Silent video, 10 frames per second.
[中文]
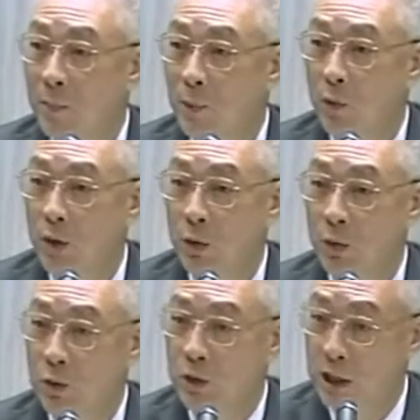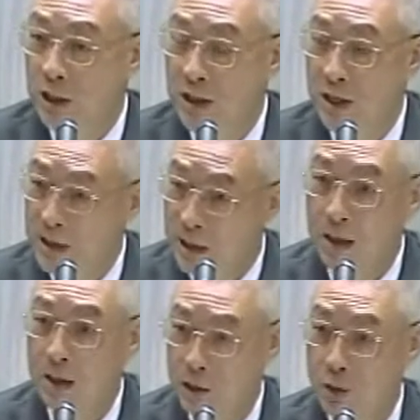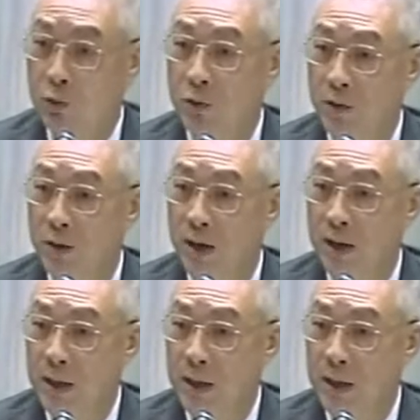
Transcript: 不会多增加任何支出以外，